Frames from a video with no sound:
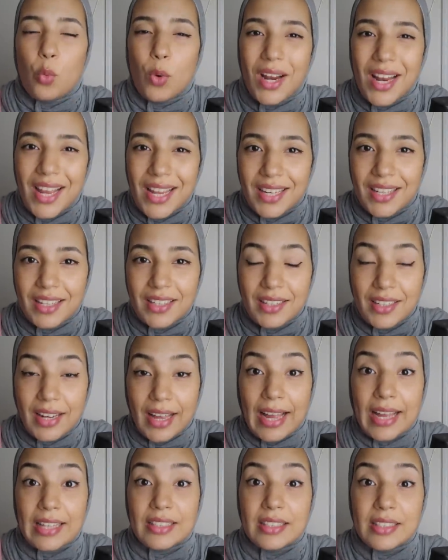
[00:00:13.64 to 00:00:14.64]
ولكن
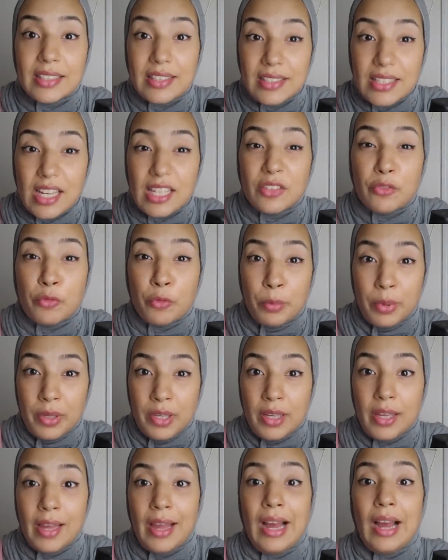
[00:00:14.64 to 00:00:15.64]
غادي نستضف
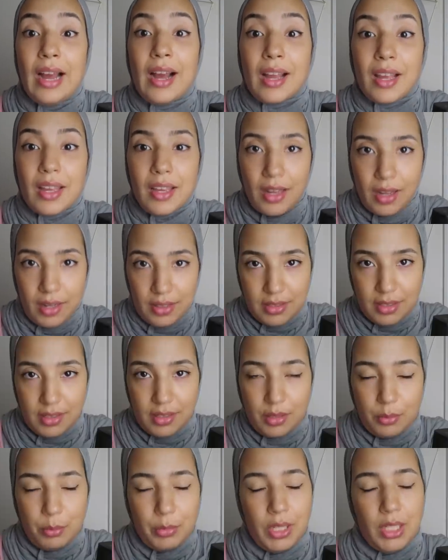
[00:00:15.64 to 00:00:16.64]
به حقيقه
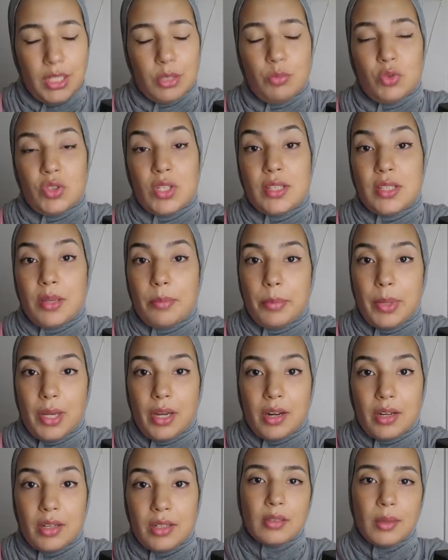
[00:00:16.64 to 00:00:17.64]
من عند
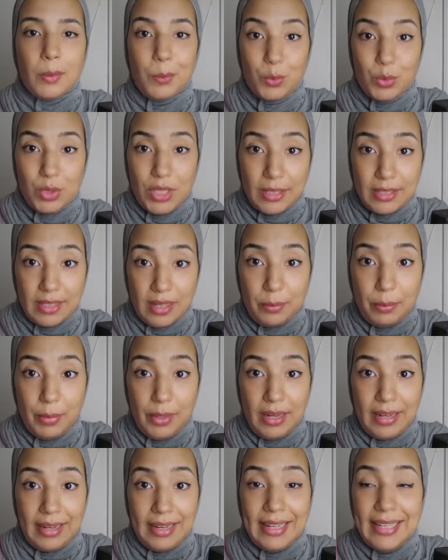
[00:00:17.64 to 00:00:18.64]
متتبعه
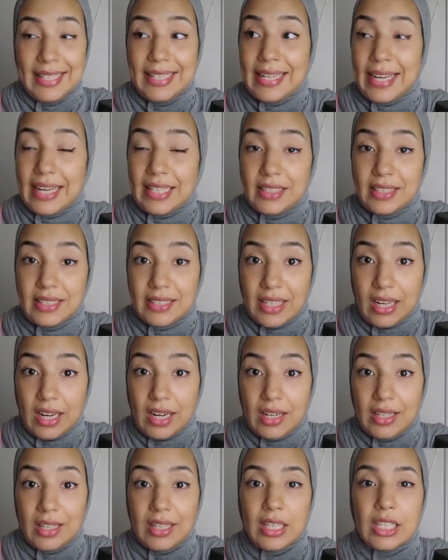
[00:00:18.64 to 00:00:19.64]
متتبعه اللي غادي
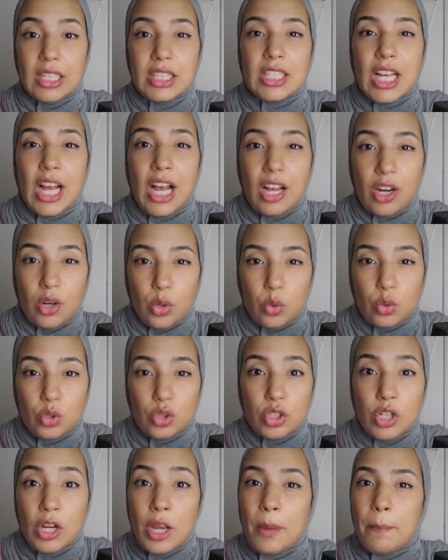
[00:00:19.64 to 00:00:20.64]
تتعرض
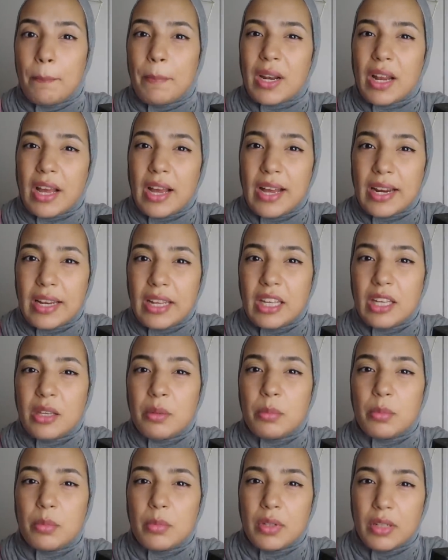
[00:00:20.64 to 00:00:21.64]
للتحرش من
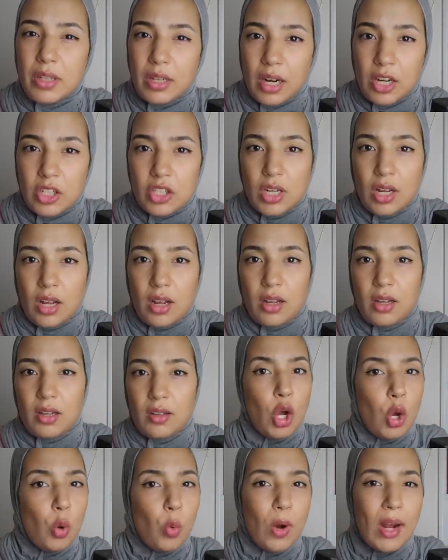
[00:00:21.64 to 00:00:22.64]
قريب لراجلها
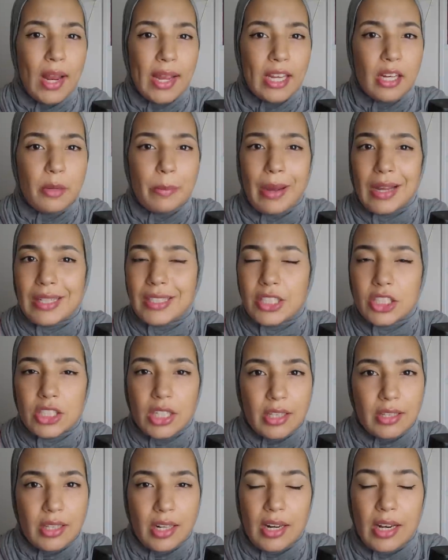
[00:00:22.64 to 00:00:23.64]
ولكن ما غاديش
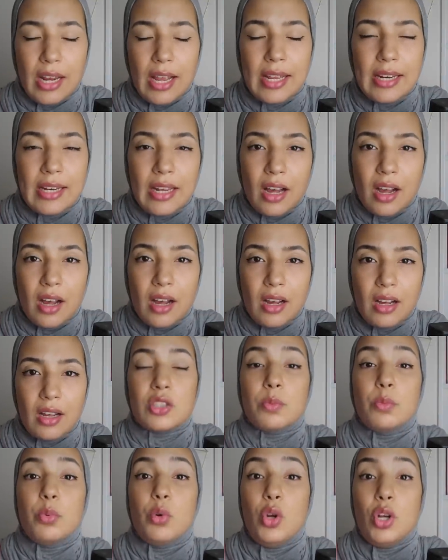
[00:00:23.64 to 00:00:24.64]
تقدر انها
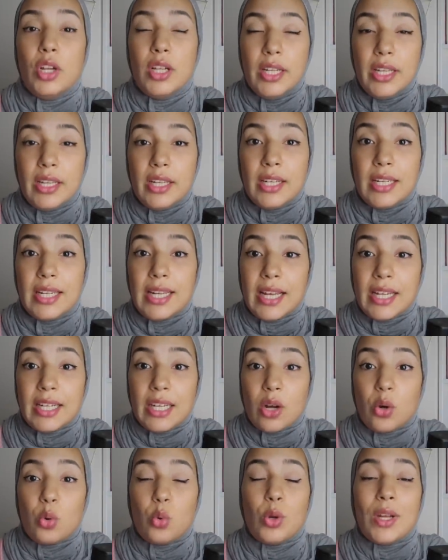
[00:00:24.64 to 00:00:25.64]
تبوح ليه
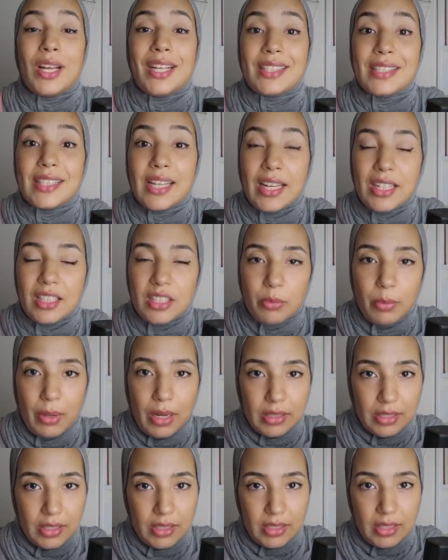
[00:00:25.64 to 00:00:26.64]
لانه حتى حد ما
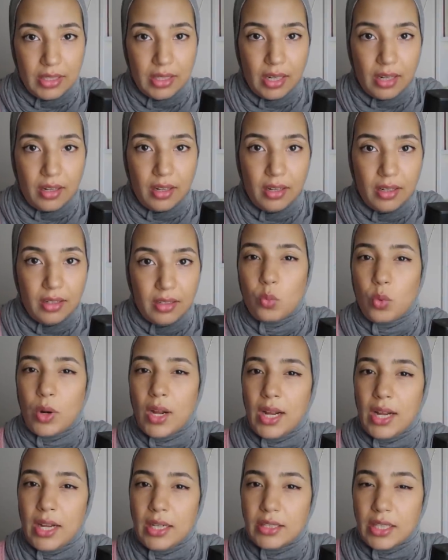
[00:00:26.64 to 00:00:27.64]
غادي تيقها
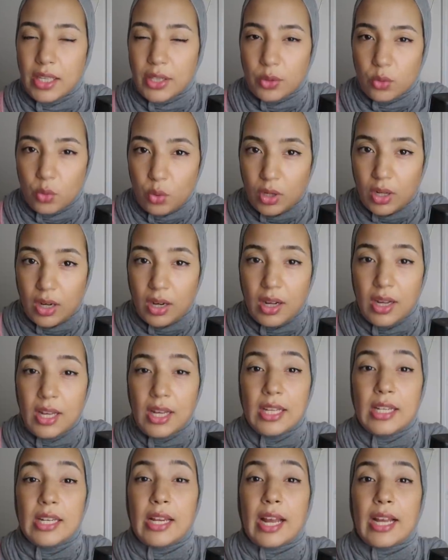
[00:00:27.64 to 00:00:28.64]
واحداث اخرى
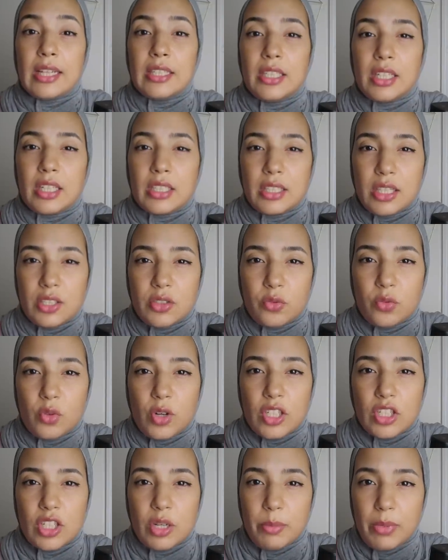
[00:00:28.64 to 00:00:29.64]
اللي غادي
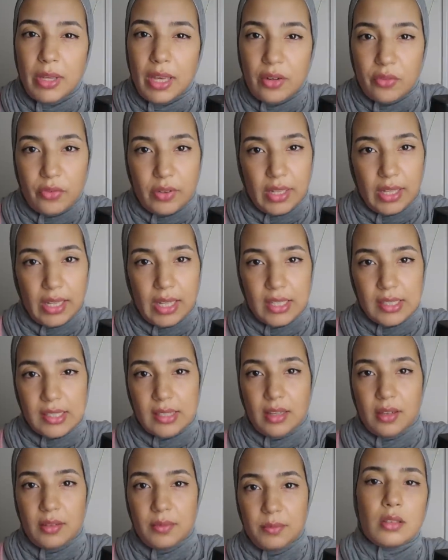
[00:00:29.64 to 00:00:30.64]
نكتشفوها جميعا في هذه
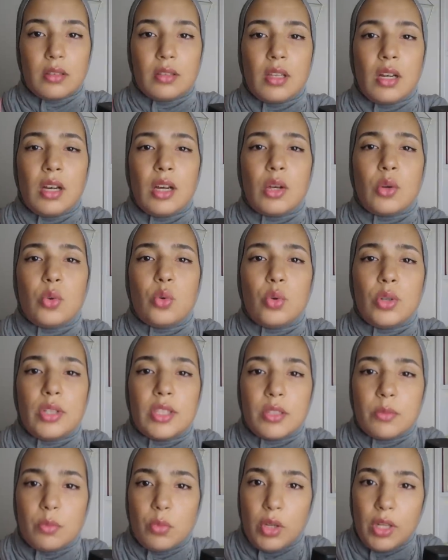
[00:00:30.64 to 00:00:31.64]
القصه ضروري
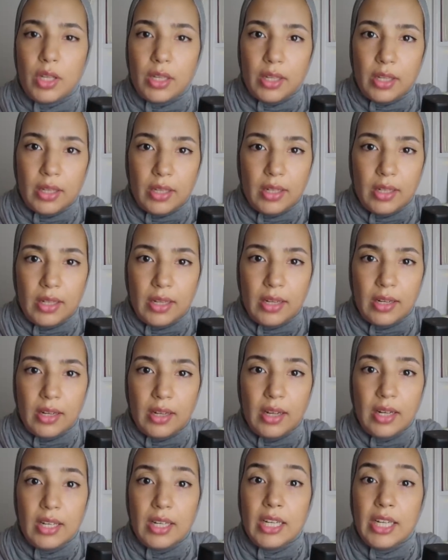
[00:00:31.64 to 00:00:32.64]
تسمعوا حكايه
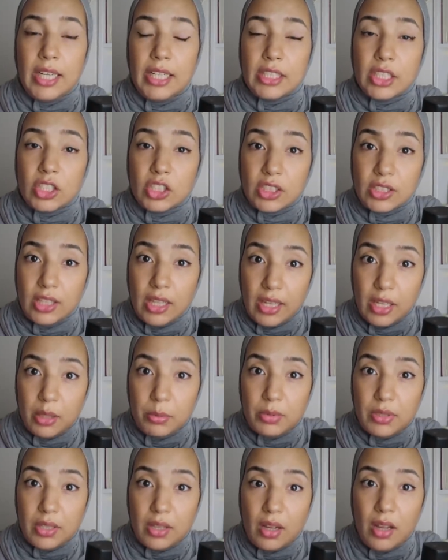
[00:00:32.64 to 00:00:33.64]
ليلى حيتاش
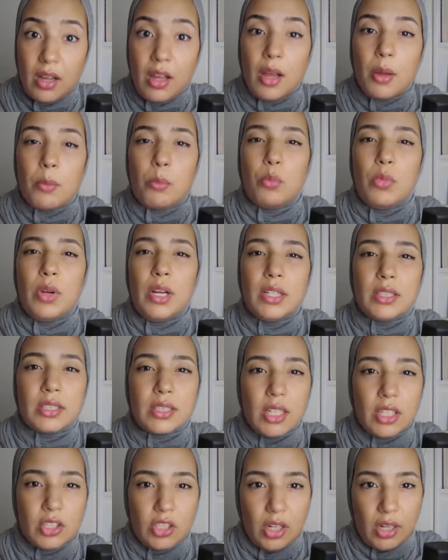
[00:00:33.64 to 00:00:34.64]
صاحبتها
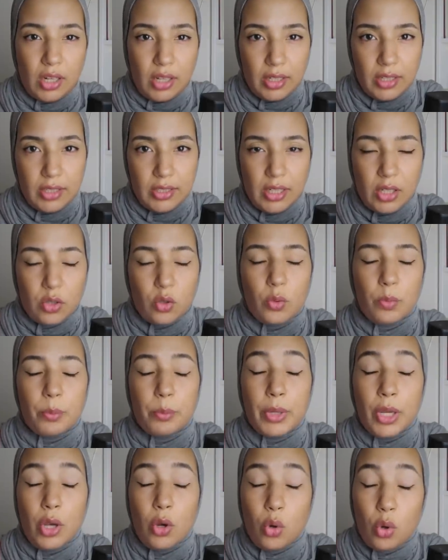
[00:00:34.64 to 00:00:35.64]
محتاجه الراي
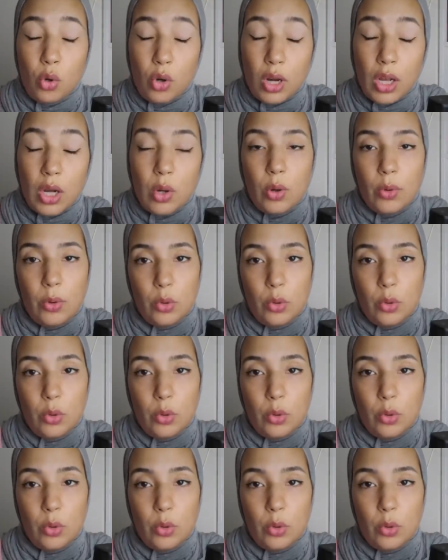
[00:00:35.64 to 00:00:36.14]
ديالكم بحرقه